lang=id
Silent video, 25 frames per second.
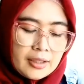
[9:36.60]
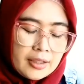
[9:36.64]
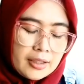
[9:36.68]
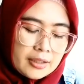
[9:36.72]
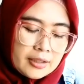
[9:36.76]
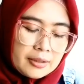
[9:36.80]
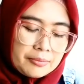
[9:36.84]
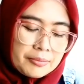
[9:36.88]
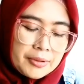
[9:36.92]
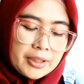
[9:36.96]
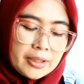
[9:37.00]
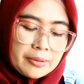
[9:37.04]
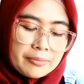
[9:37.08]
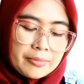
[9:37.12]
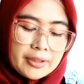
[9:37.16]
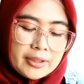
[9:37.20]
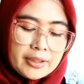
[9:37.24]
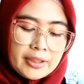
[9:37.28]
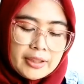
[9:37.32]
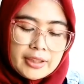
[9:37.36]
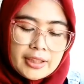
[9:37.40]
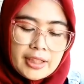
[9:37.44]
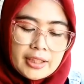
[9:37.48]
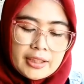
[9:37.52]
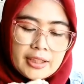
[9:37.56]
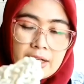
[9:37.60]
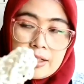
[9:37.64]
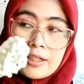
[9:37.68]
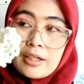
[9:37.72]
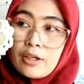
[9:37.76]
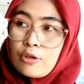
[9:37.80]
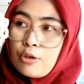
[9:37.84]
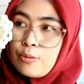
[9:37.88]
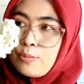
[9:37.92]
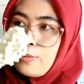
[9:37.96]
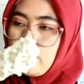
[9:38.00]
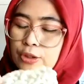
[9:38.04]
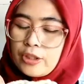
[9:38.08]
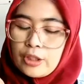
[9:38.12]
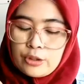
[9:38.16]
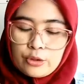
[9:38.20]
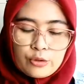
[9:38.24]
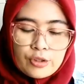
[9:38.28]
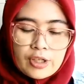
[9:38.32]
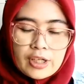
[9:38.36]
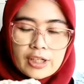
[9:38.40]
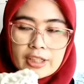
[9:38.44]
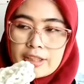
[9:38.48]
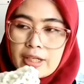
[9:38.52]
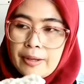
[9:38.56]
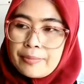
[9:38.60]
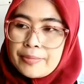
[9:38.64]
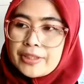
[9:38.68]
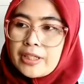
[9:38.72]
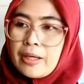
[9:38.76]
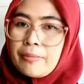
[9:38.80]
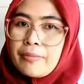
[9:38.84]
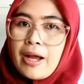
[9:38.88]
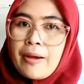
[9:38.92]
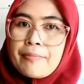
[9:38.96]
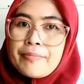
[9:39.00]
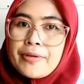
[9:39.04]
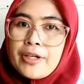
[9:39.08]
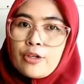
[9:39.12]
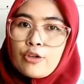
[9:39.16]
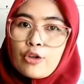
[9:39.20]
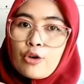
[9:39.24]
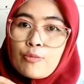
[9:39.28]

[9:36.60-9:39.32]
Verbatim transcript: Ya teman-teman ini tadi ada kerupuknya juga kita bisa mengambil